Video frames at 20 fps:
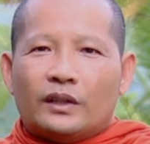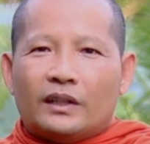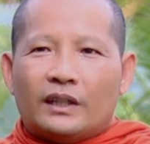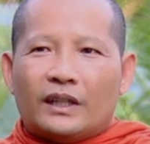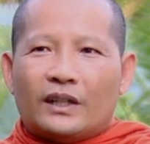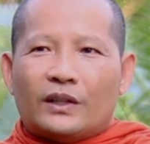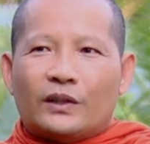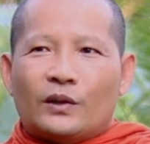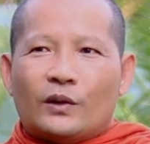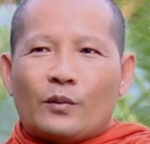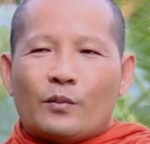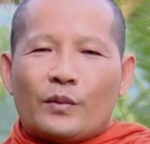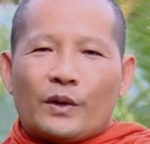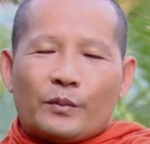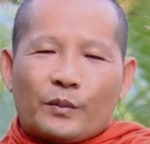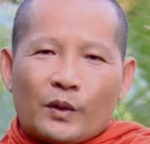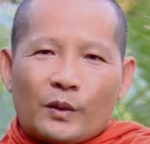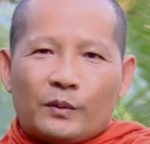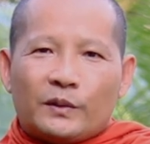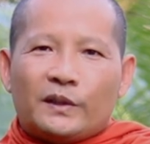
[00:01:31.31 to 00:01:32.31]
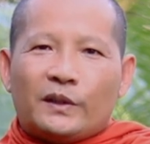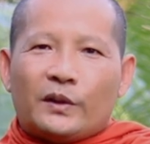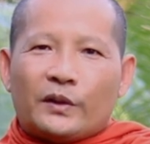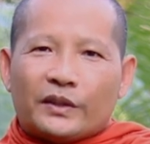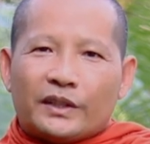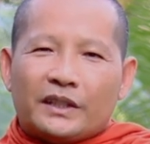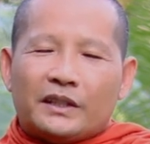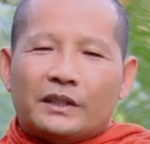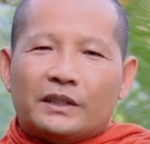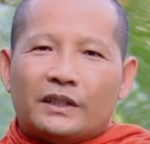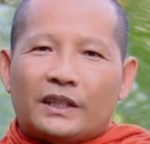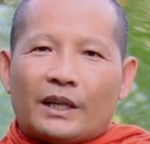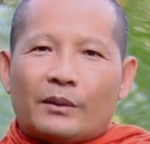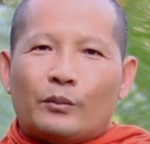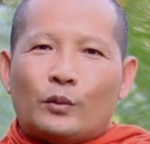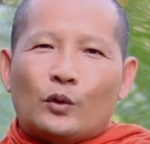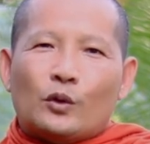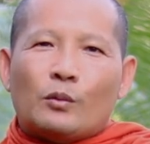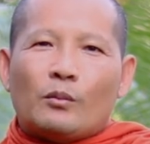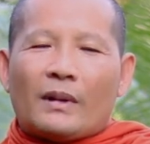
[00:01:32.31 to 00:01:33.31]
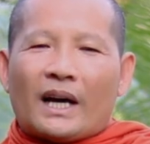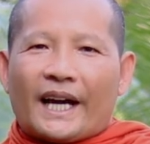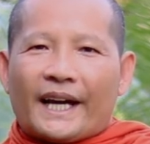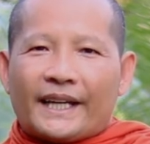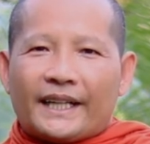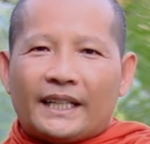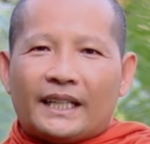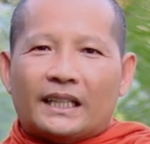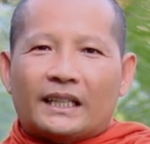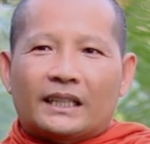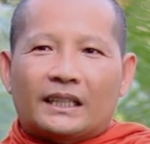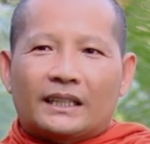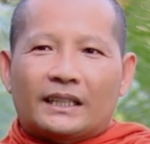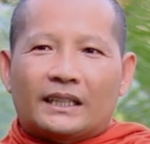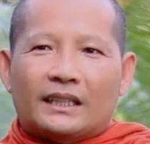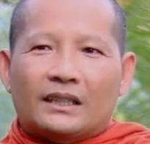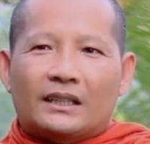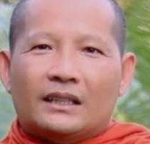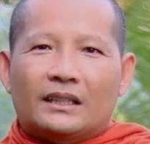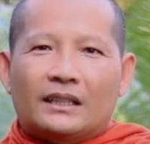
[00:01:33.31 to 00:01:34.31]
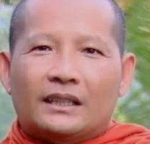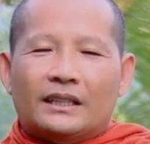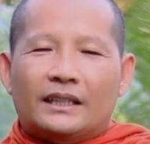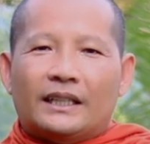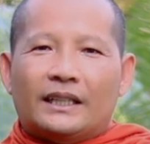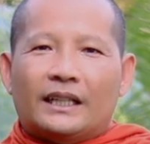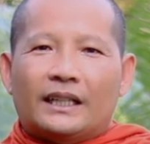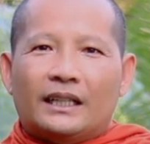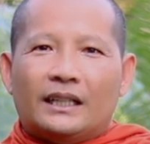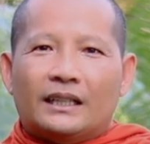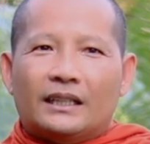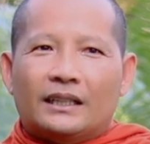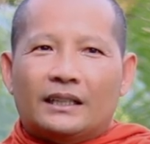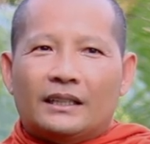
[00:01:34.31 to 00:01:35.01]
nơi nông bị phục lộn dương chẳng mua bán này cái đấy